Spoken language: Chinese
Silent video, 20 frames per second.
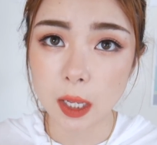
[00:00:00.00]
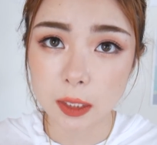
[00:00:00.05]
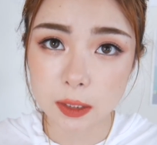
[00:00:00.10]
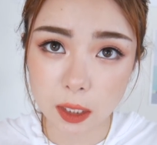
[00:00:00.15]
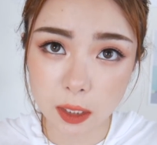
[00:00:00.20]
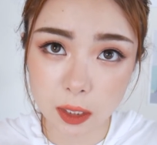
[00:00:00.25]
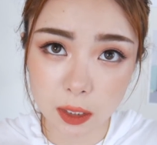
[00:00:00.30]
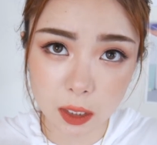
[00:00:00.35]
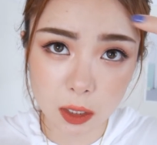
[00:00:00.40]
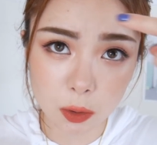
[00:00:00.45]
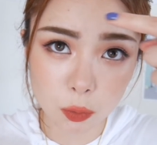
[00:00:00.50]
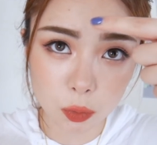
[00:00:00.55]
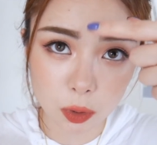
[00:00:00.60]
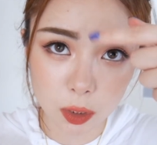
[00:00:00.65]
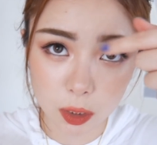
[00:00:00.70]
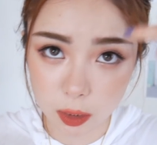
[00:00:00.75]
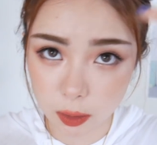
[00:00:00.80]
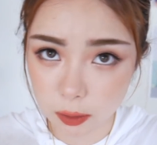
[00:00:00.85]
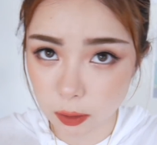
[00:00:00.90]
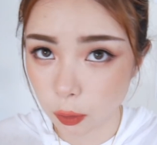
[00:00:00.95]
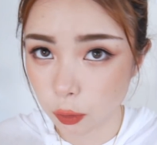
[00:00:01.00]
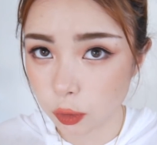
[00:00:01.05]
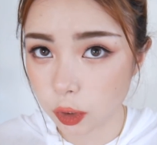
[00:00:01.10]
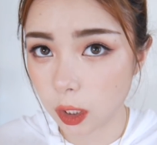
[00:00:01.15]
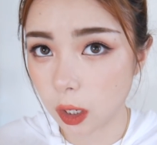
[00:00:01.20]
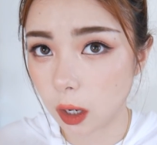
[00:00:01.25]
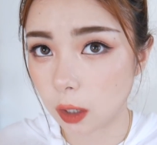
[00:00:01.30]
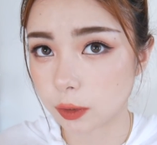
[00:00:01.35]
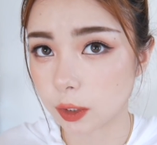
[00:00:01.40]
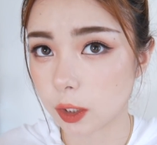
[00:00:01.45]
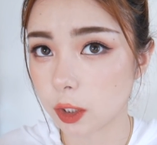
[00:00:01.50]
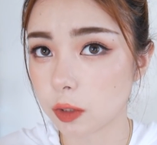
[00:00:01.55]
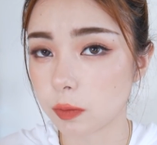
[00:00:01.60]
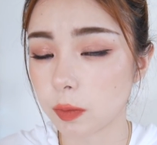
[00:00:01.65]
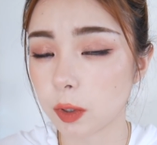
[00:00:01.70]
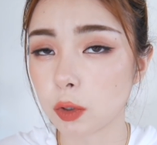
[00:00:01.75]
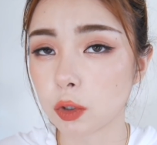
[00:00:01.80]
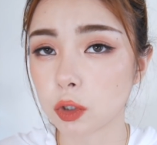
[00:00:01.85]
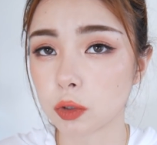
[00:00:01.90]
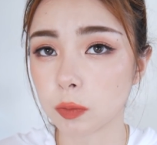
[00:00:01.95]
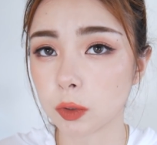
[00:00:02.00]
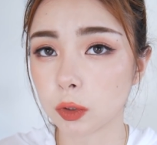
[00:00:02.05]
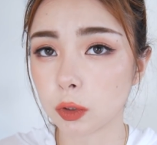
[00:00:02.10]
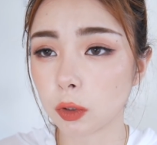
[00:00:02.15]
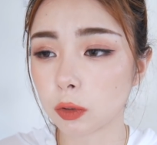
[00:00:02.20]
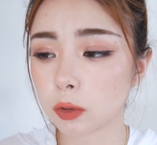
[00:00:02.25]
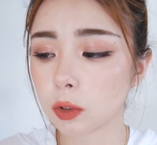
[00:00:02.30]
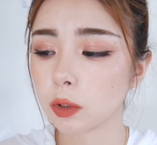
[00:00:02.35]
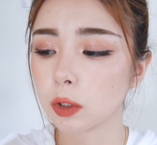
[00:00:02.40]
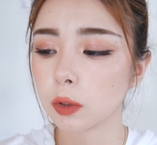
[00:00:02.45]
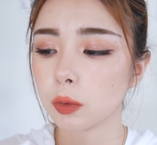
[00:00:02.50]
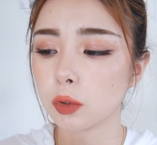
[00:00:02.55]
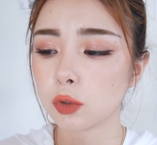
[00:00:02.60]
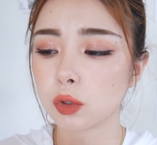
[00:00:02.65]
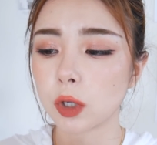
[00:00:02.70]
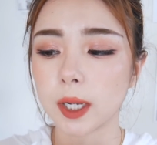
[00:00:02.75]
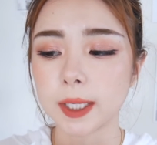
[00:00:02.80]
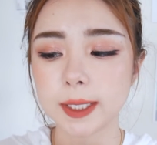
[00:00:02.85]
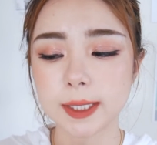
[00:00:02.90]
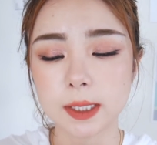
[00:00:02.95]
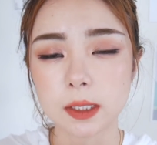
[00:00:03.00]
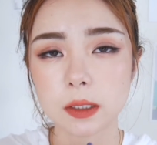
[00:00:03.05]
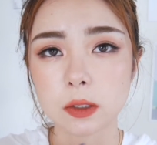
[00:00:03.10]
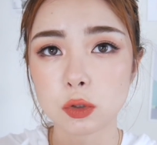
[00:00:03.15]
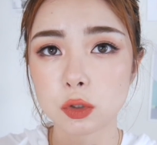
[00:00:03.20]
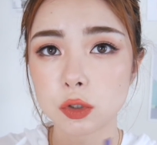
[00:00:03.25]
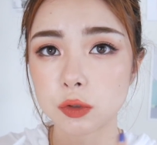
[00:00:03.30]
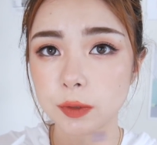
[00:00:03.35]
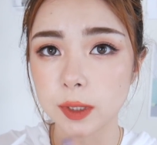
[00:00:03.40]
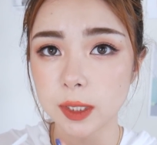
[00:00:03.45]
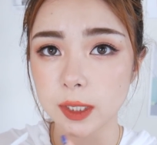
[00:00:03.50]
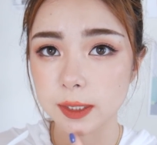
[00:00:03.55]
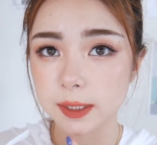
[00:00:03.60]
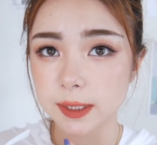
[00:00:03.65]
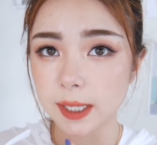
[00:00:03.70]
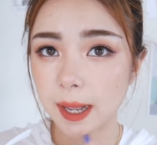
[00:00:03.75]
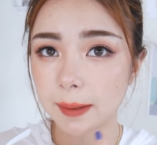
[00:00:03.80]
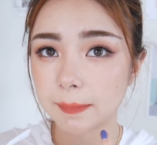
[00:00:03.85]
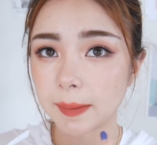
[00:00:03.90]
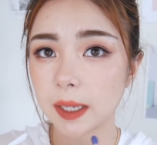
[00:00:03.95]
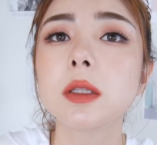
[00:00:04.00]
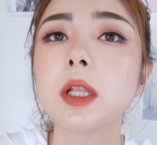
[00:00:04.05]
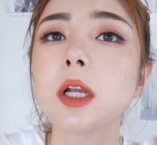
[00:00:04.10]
当然了，我额头上好像是没有什么痘痘的，我主要其实就是为了下巴。